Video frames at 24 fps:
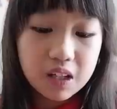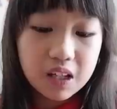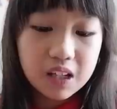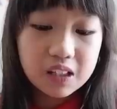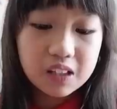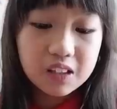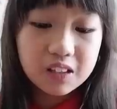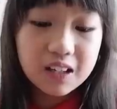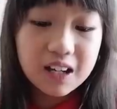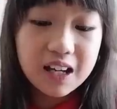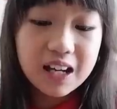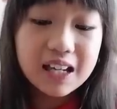
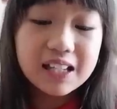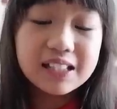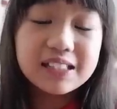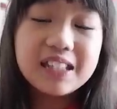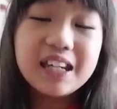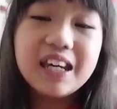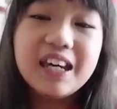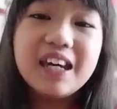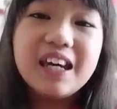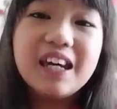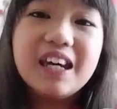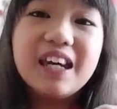Ito guys,
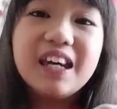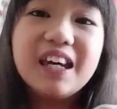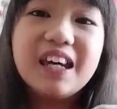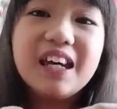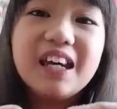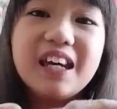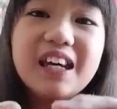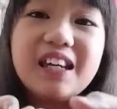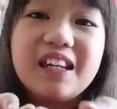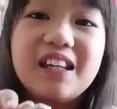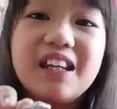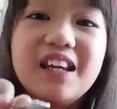
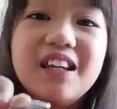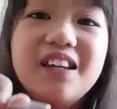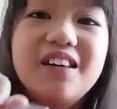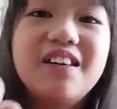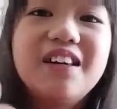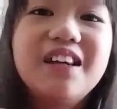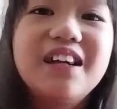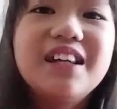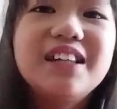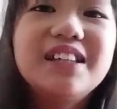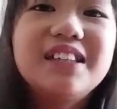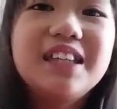yay! Nana ko
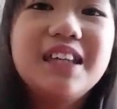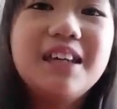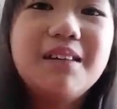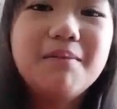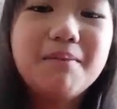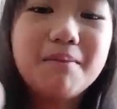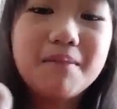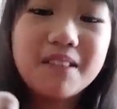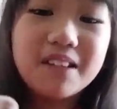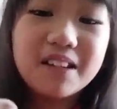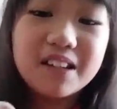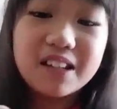na yung SIM.
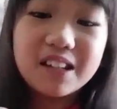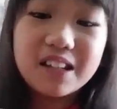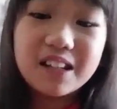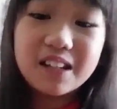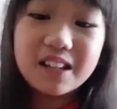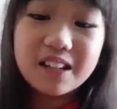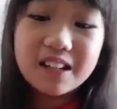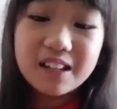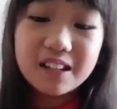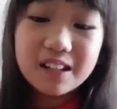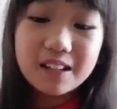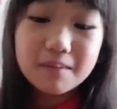
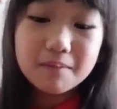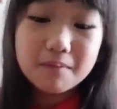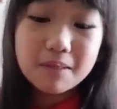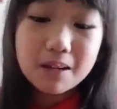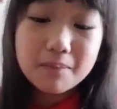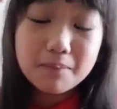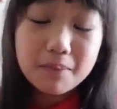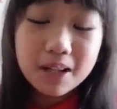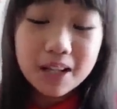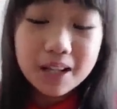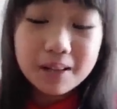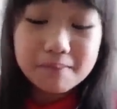
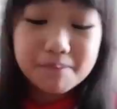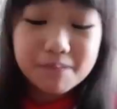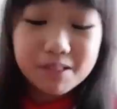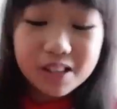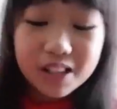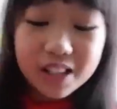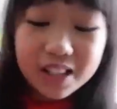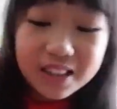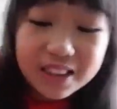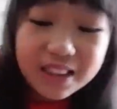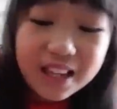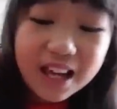Babalik po
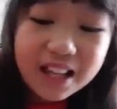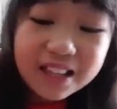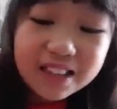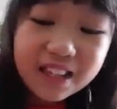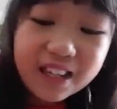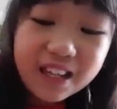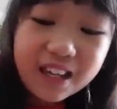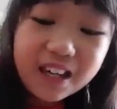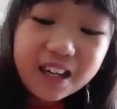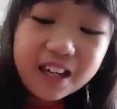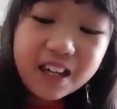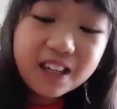ulit
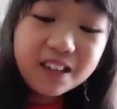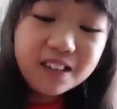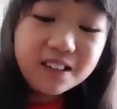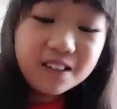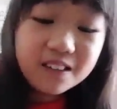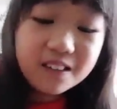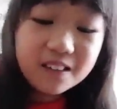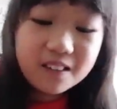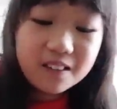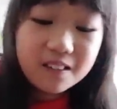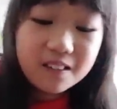natin.